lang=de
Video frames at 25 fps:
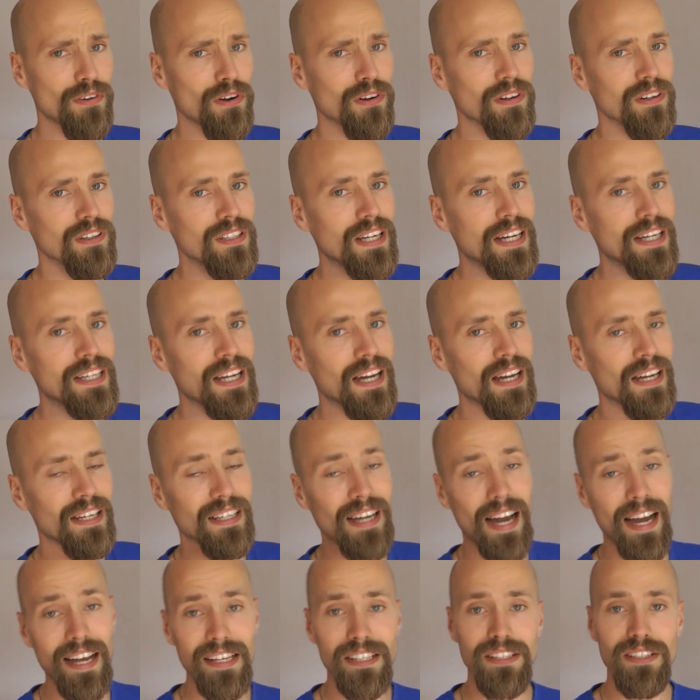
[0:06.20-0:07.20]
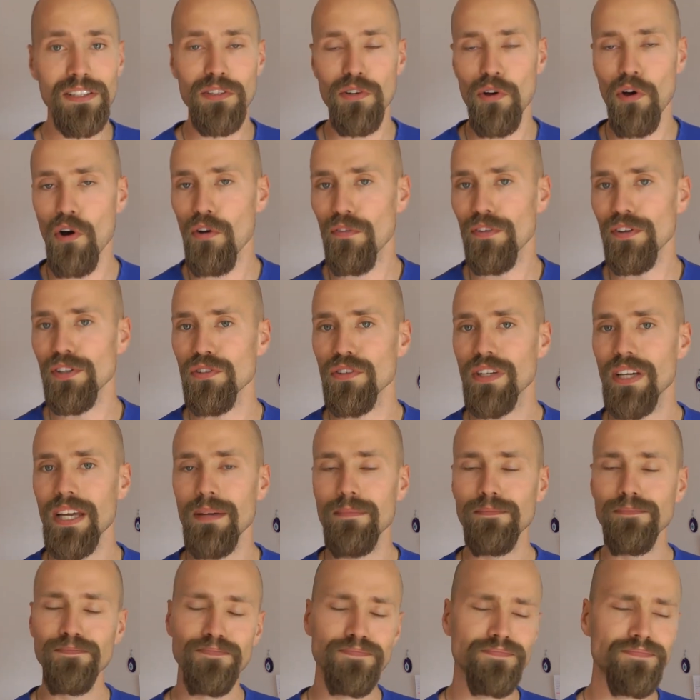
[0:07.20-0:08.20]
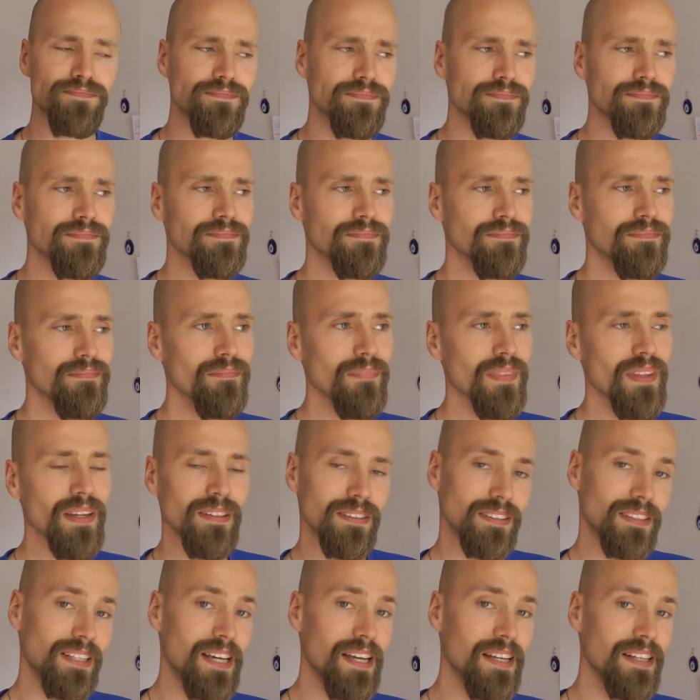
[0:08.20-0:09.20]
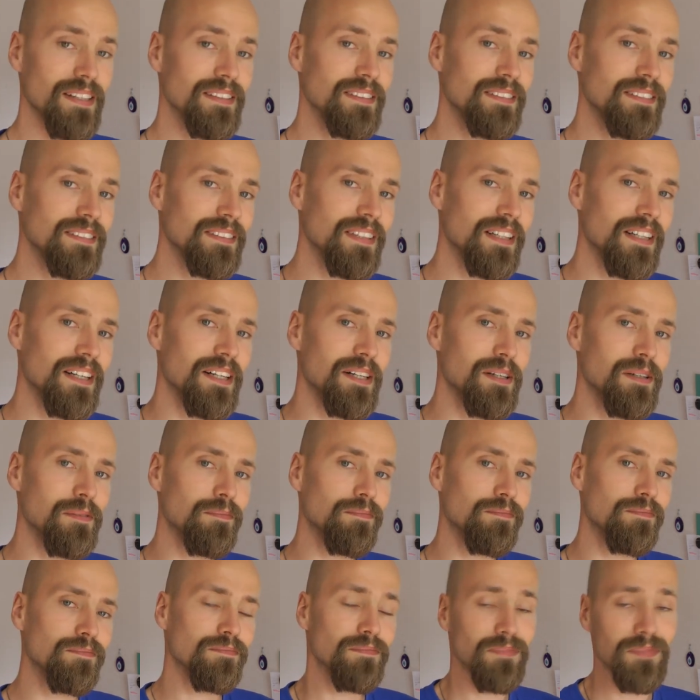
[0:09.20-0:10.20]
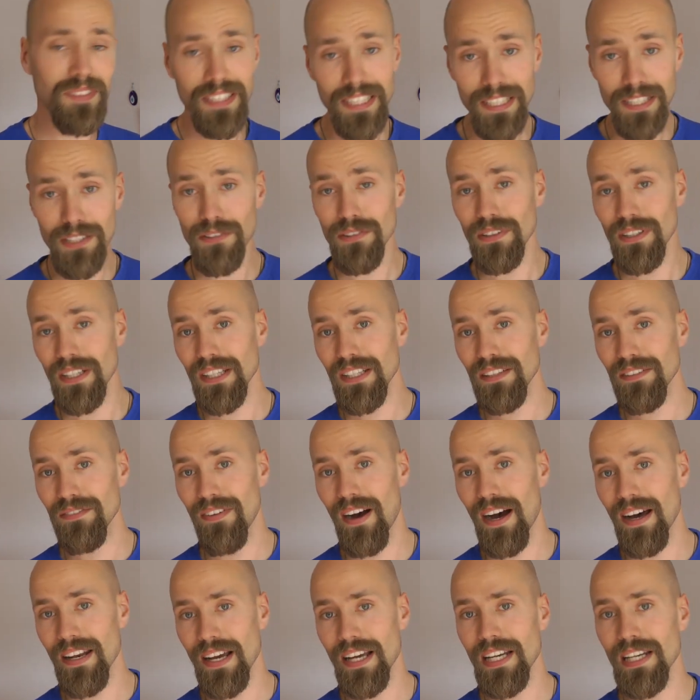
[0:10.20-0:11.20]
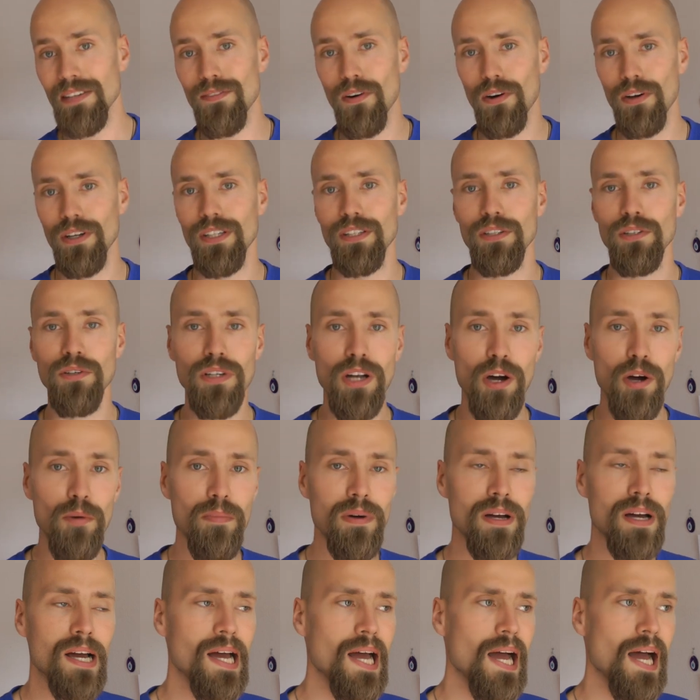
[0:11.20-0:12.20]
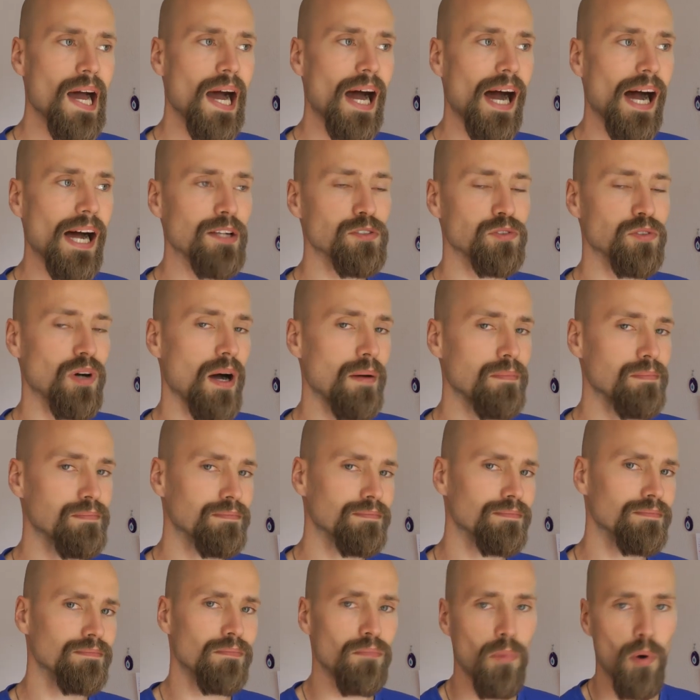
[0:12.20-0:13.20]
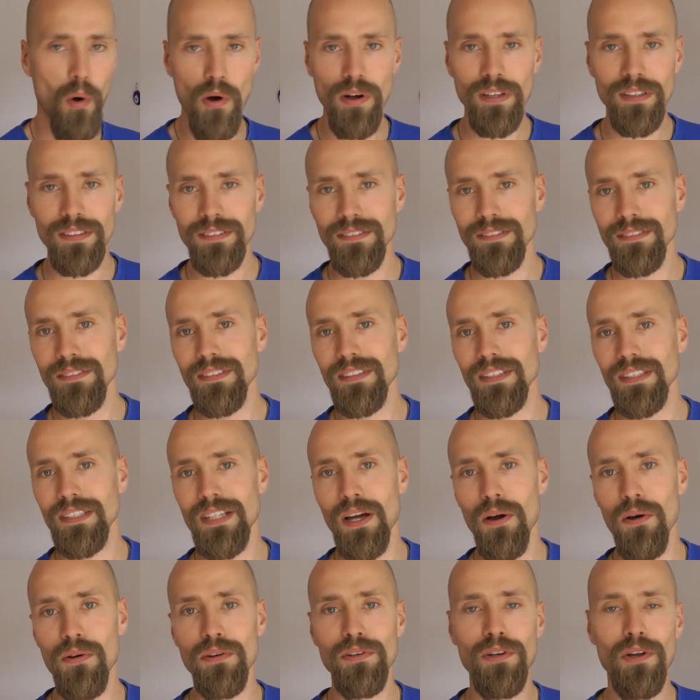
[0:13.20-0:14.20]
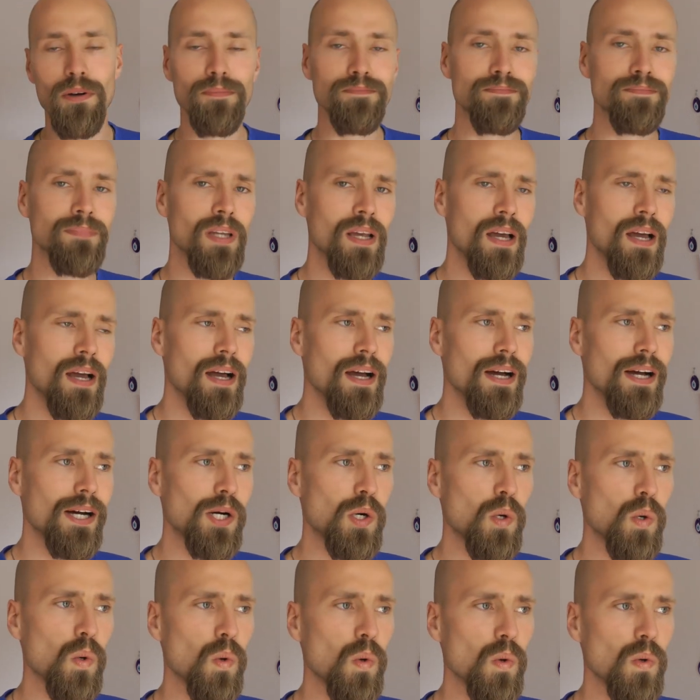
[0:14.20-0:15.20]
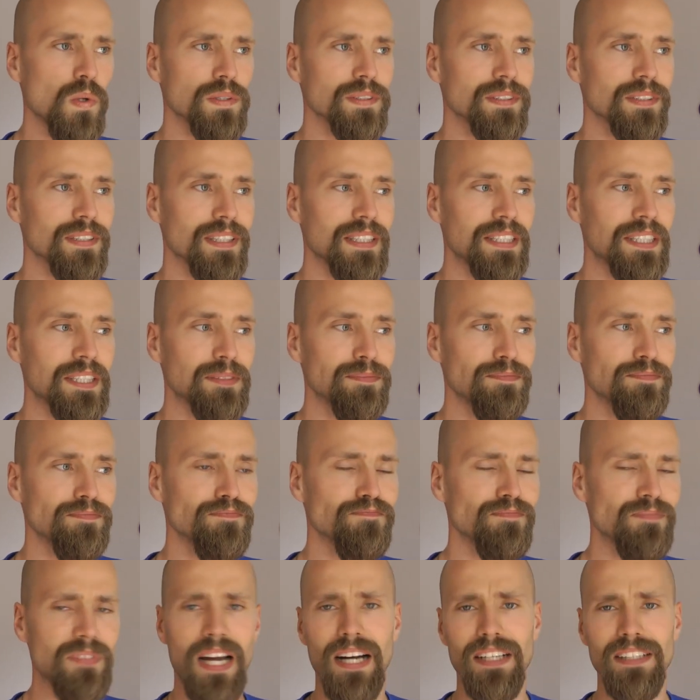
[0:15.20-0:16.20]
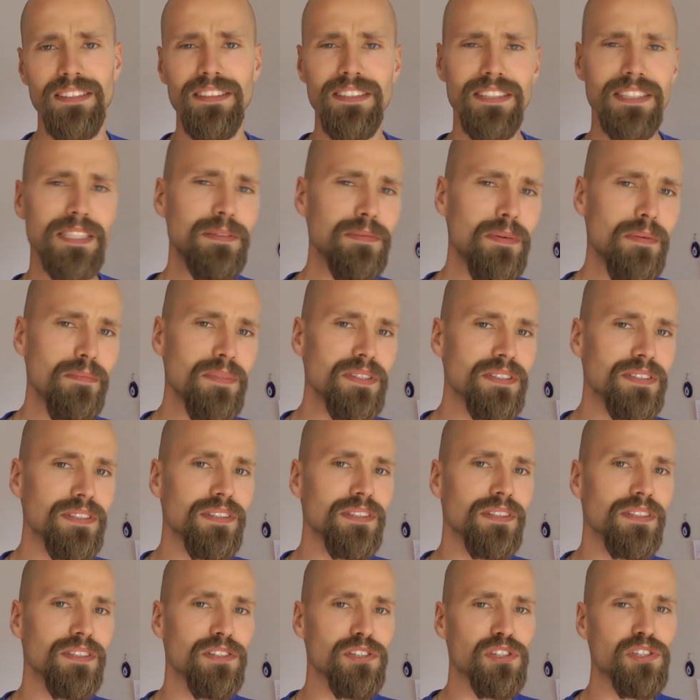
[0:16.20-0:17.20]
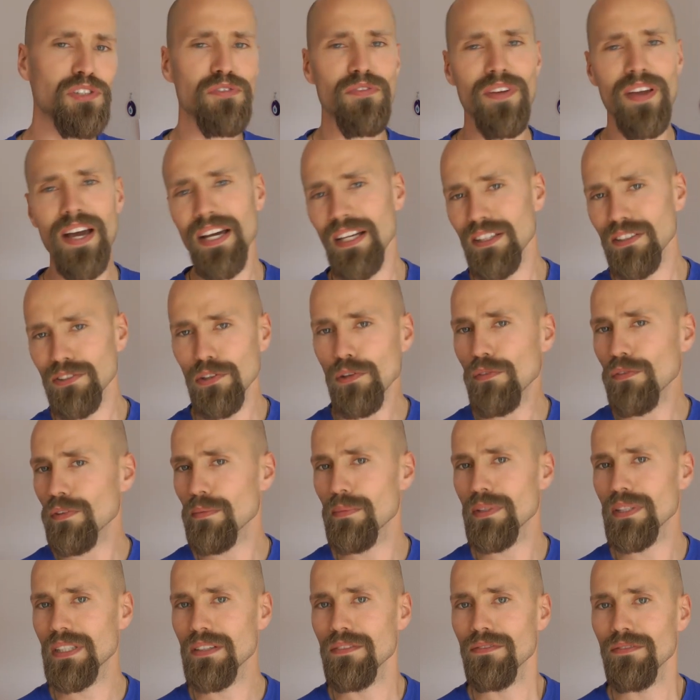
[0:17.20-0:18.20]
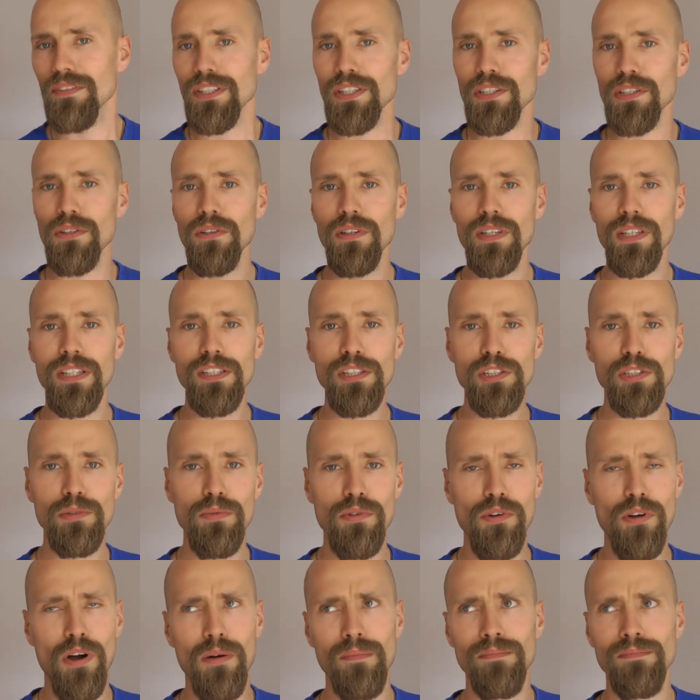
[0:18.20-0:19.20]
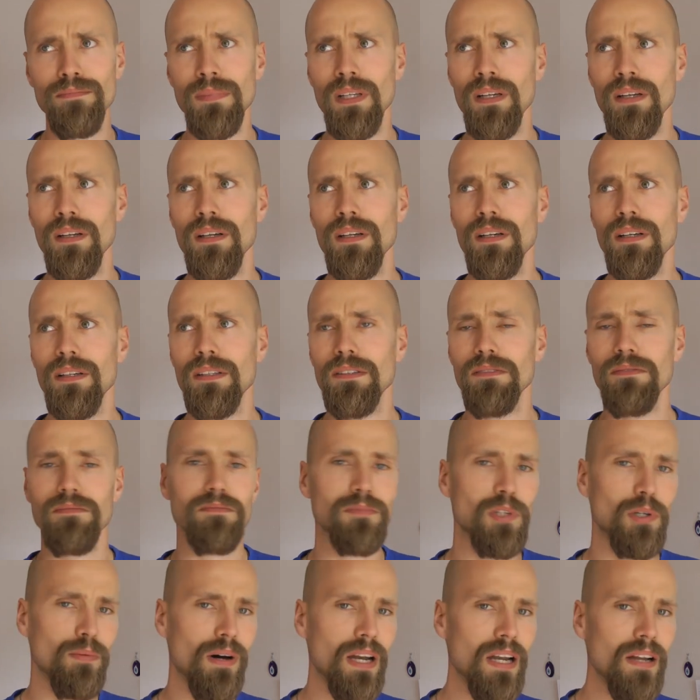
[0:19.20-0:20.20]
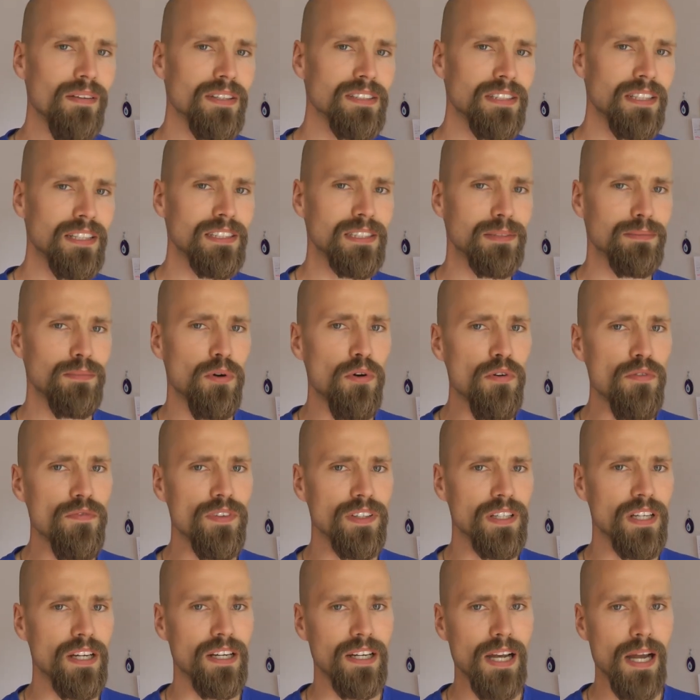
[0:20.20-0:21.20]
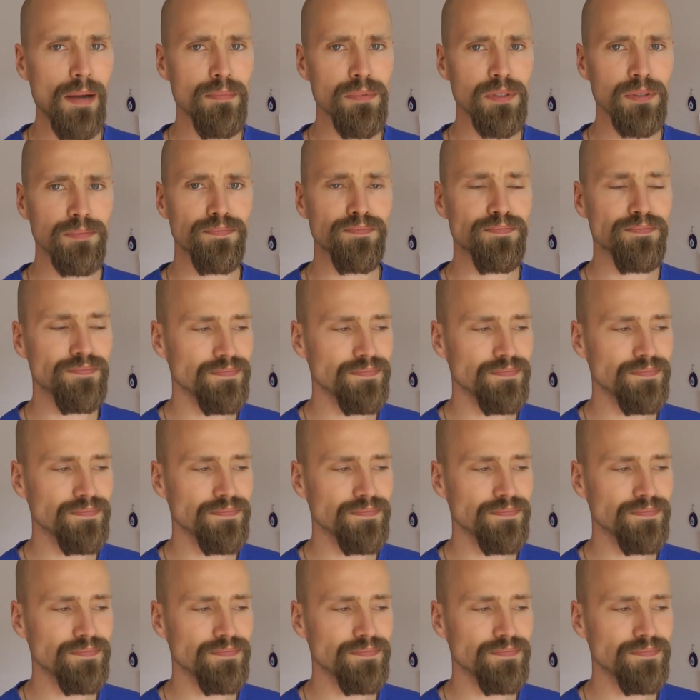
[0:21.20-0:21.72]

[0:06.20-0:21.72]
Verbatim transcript: Woche leider kein Kochvideo geben, denn ähm, Dieten und ich fahren eine Woche in den Urlaub, also ab morgen genau genommen. Und ähm, ja, es ist diesmal ein bisschen schwer, das irgendwie mit dem Video hinzubekommen. Normalerweise hat es immer irgendwie geklappt.